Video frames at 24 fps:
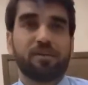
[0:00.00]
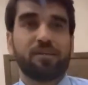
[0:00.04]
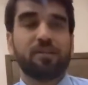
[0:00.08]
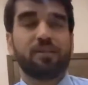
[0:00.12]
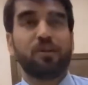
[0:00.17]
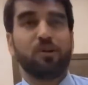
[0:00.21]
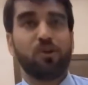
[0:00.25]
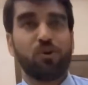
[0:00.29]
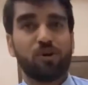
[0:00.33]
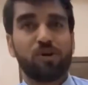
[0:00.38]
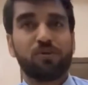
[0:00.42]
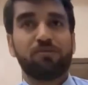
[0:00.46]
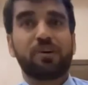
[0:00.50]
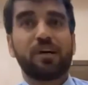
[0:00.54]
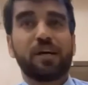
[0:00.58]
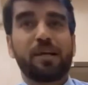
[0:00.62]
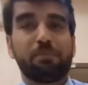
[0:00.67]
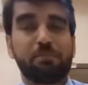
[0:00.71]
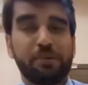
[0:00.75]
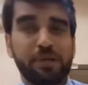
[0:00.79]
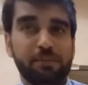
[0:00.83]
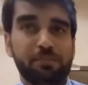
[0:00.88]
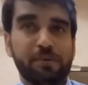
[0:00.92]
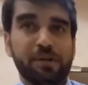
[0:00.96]
लॉन वगैरह
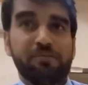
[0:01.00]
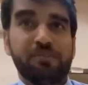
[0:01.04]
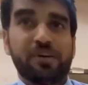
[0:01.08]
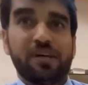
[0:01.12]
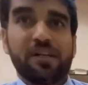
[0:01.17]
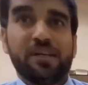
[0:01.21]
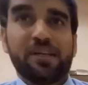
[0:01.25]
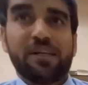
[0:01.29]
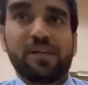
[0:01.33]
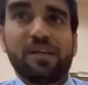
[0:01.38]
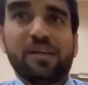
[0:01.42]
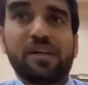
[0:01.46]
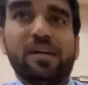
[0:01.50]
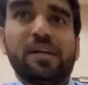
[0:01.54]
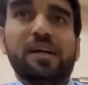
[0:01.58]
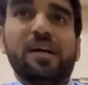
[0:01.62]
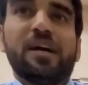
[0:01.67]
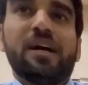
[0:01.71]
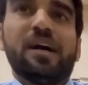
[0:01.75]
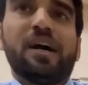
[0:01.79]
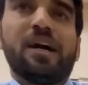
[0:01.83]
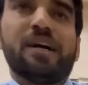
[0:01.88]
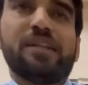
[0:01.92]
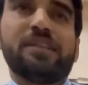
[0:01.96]
फिर बनवा लें
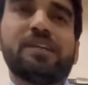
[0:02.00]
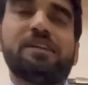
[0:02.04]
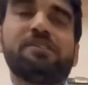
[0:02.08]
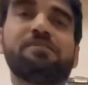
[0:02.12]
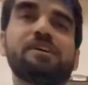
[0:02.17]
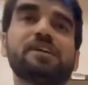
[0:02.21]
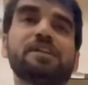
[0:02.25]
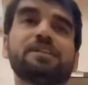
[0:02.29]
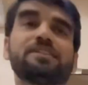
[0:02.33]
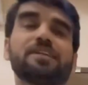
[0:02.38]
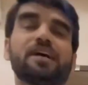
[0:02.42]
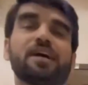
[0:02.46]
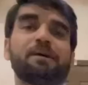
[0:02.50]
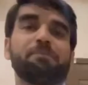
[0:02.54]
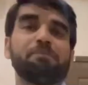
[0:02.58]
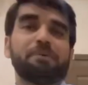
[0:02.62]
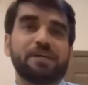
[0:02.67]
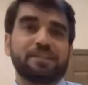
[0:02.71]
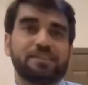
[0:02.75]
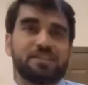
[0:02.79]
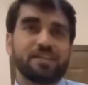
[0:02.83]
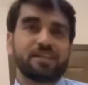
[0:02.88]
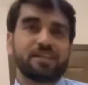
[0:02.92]
अदरवाइज़ आप ऐसा